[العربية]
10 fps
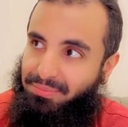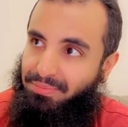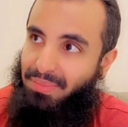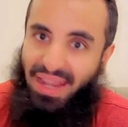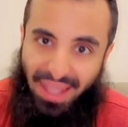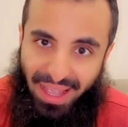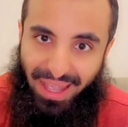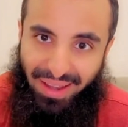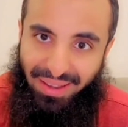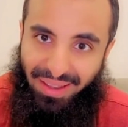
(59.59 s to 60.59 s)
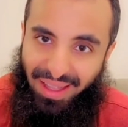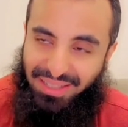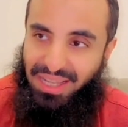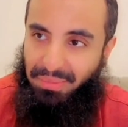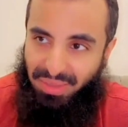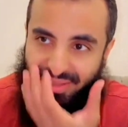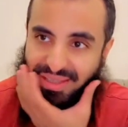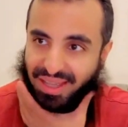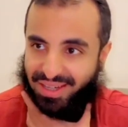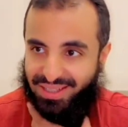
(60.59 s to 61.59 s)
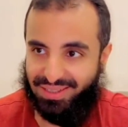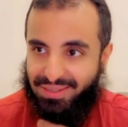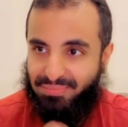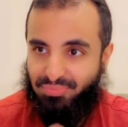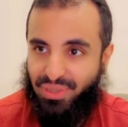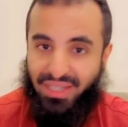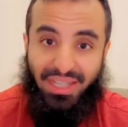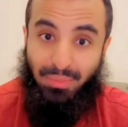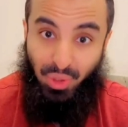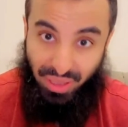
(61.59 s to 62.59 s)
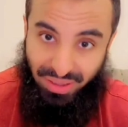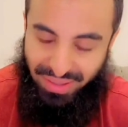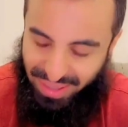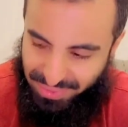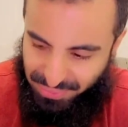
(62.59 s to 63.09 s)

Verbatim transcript: ما لها حل عشان بس يعني يحل مشكلته